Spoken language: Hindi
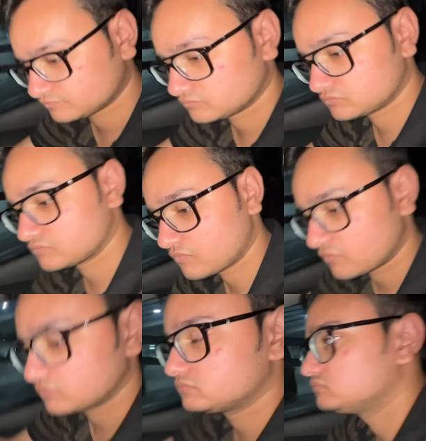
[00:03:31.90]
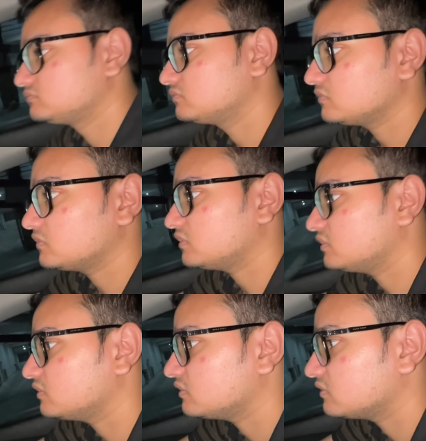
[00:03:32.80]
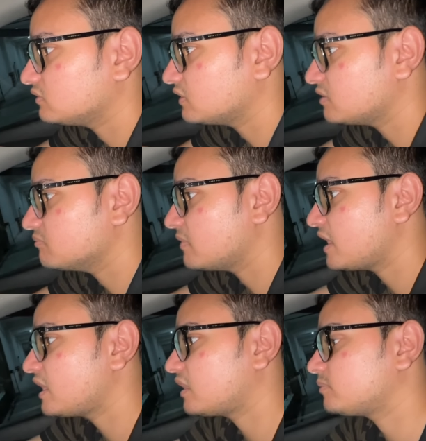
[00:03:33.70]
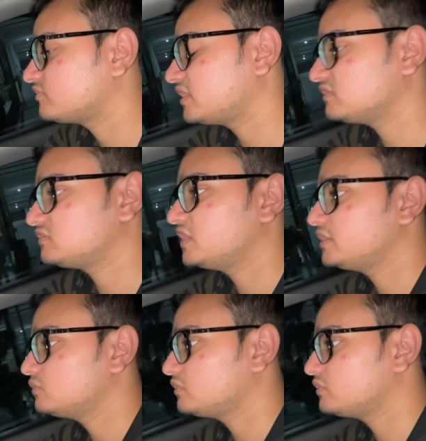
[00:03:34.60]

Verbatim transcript: देखो तुम्हारे लोग बहुत सारे अपसेट होंगे मुझे पता जो ब्लॉग देख अपसेट इसलिए नहीं हूँ